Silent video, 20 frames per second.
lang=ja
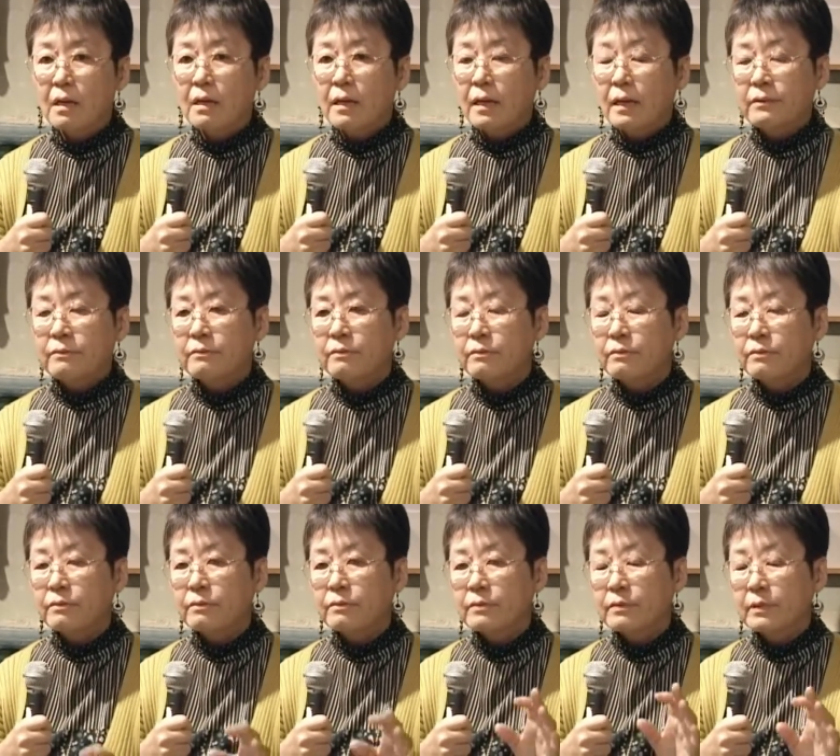あ
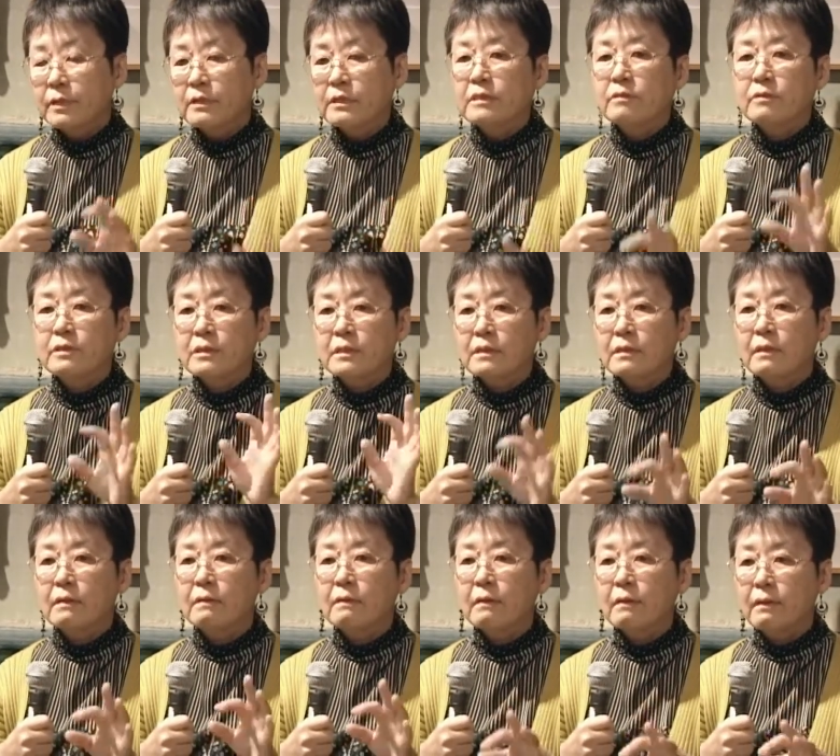の ICN 人
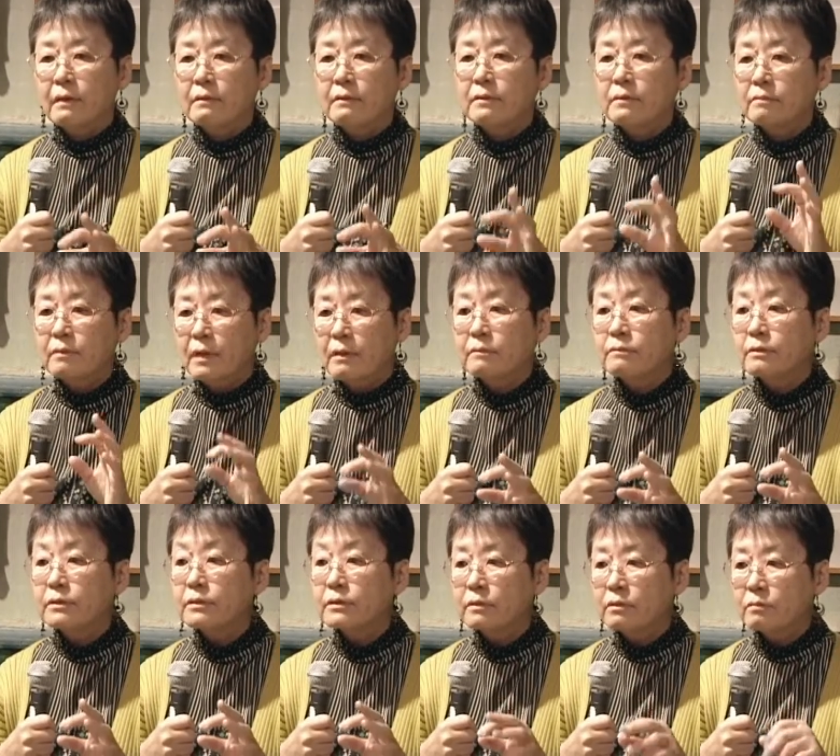権委員会っていうのがあるん
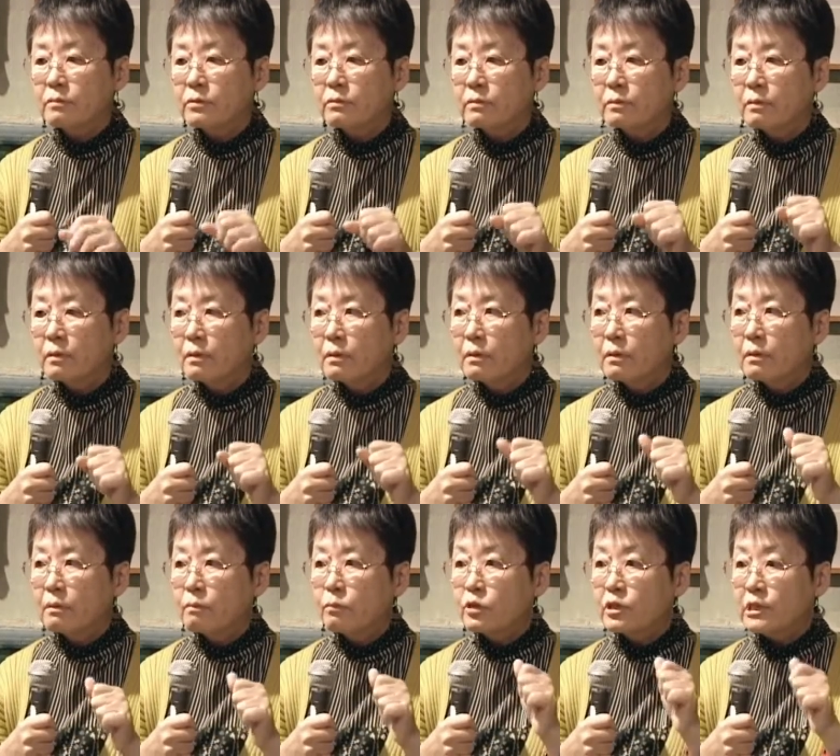ですけどもも
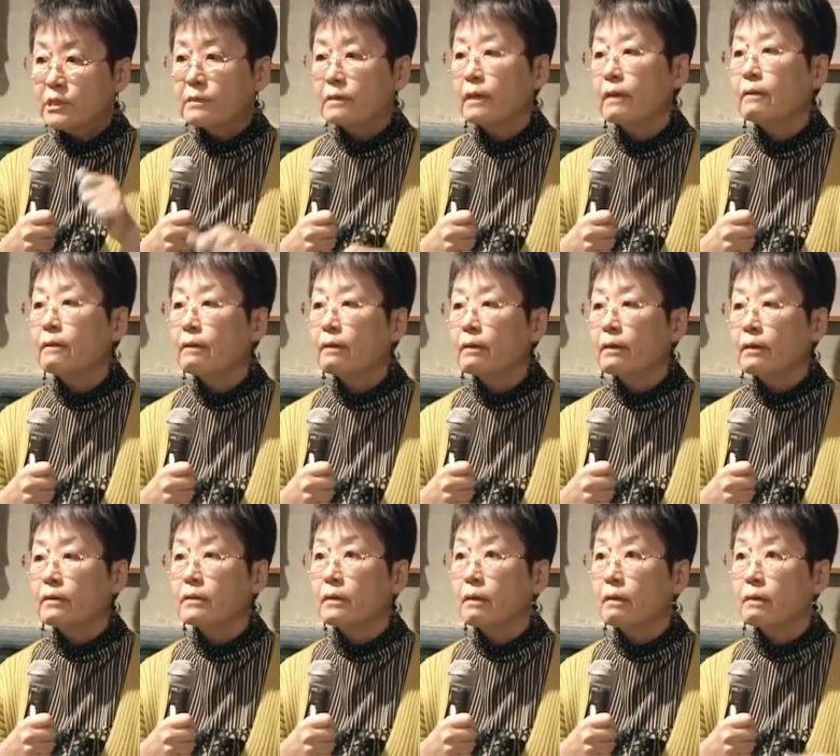う人権委員
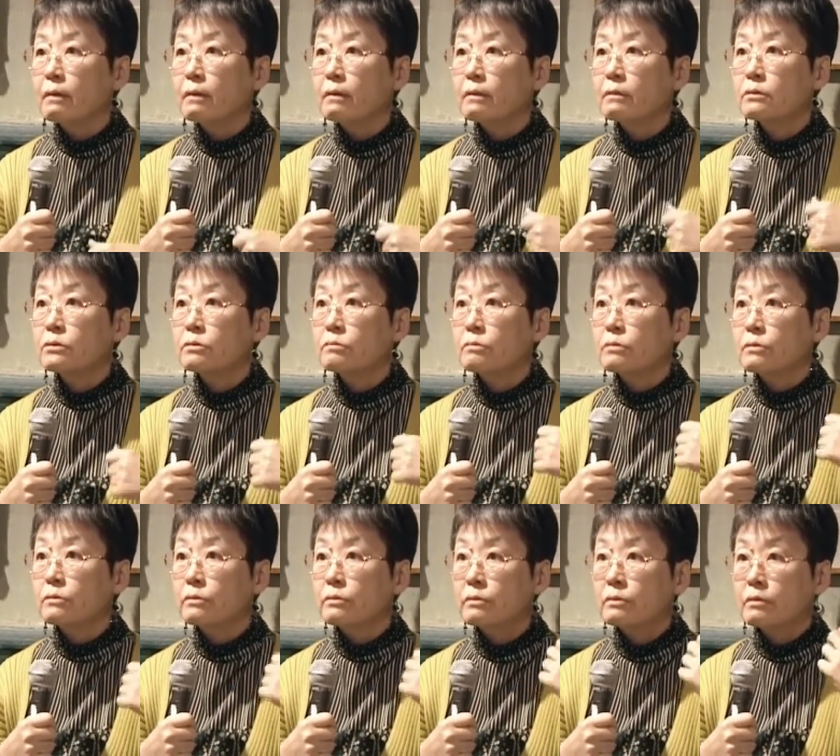会でその
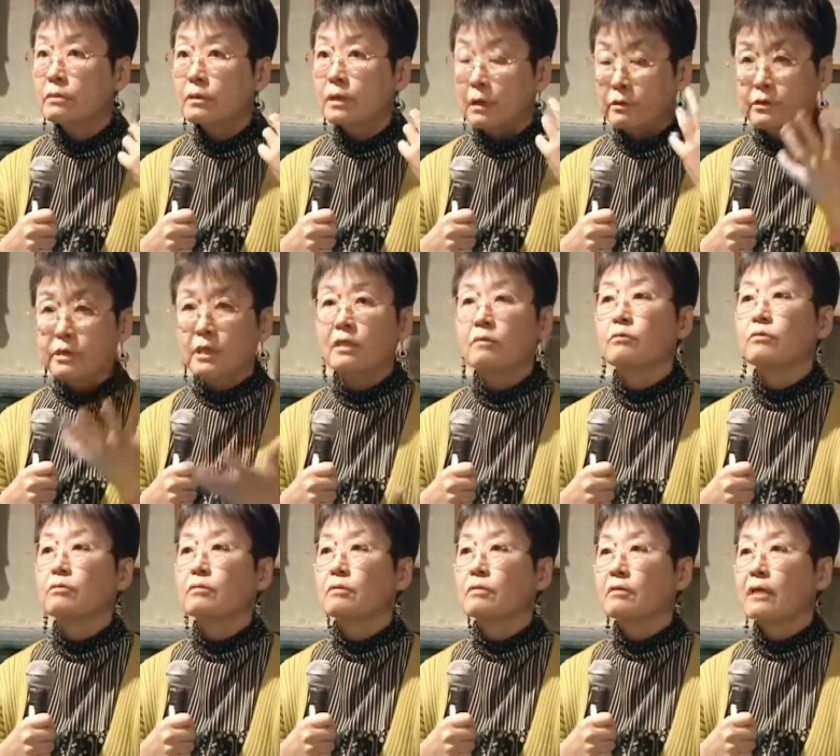学籍
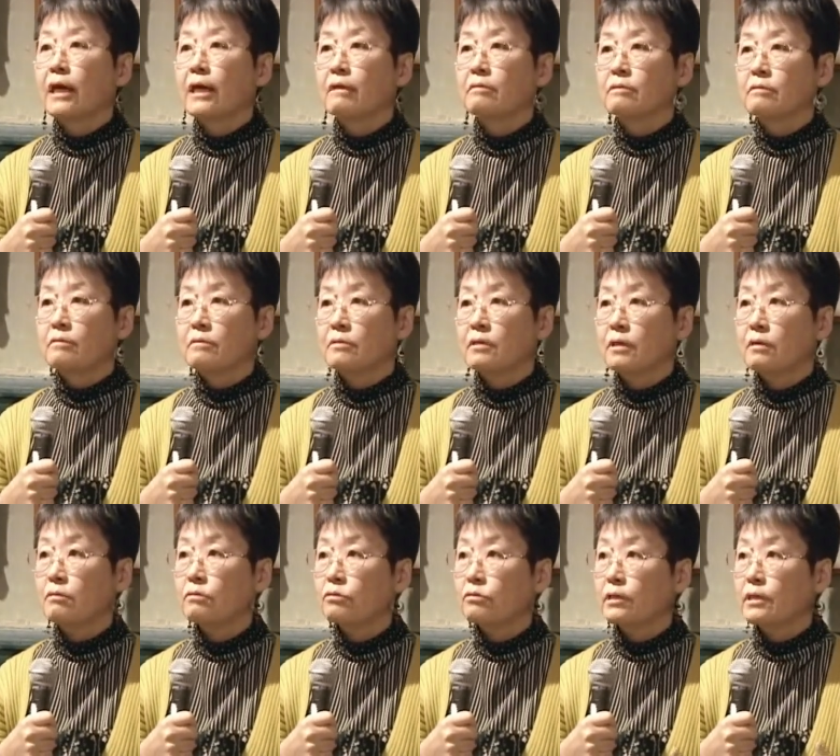を変えるって
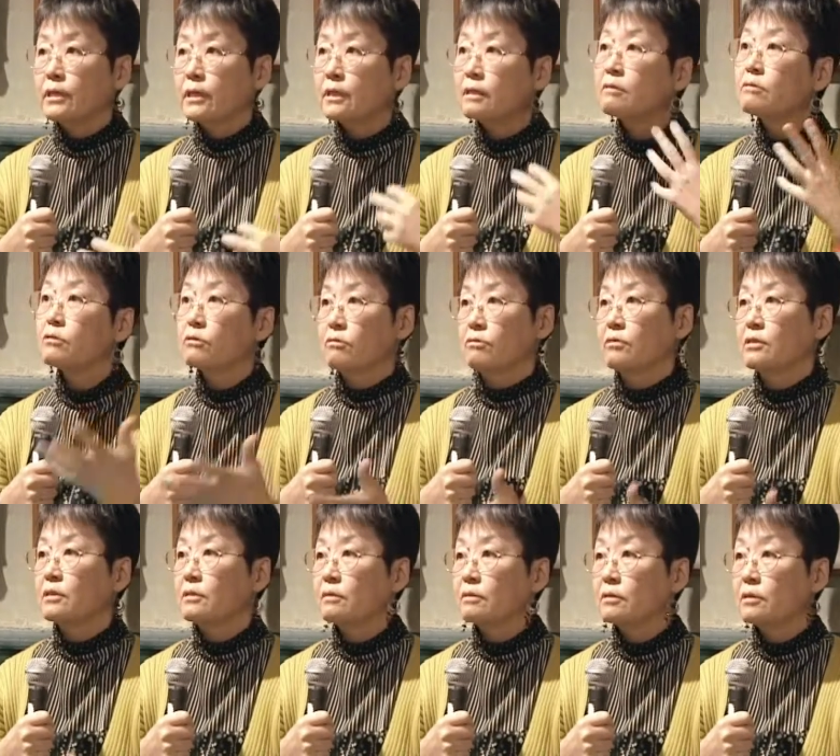いうことができるよう
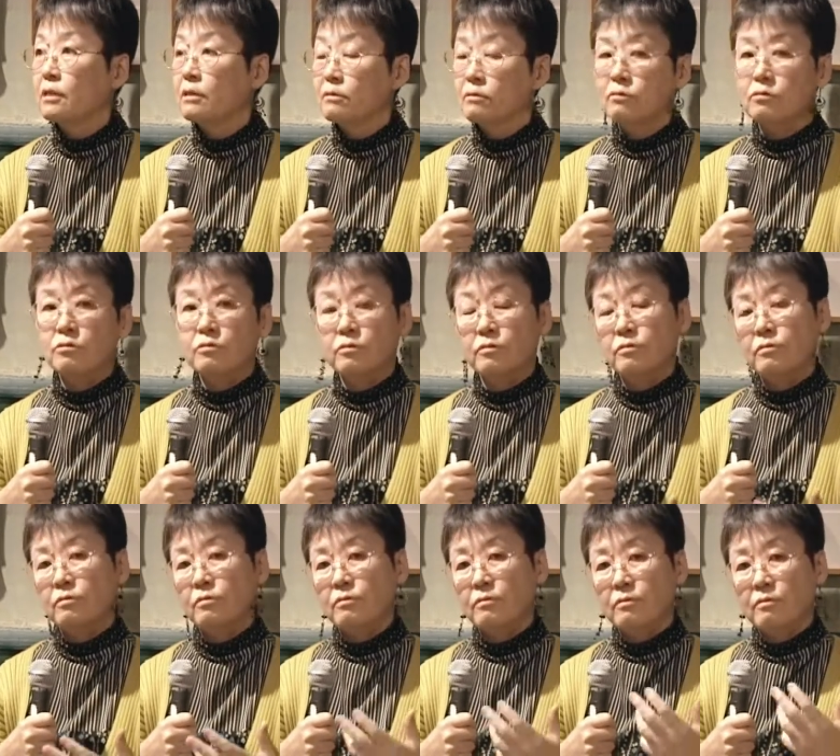にっていうこと
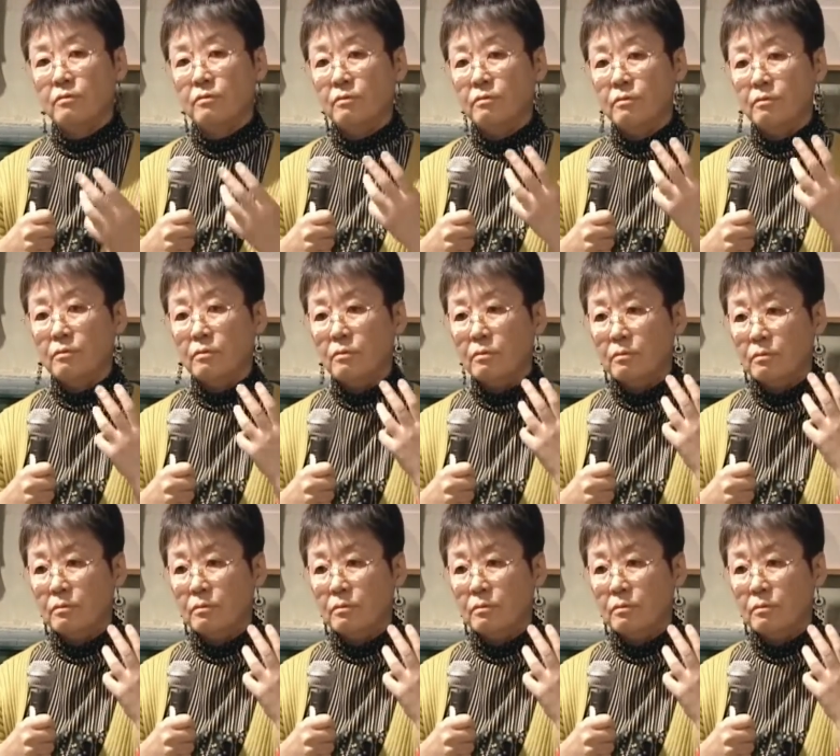を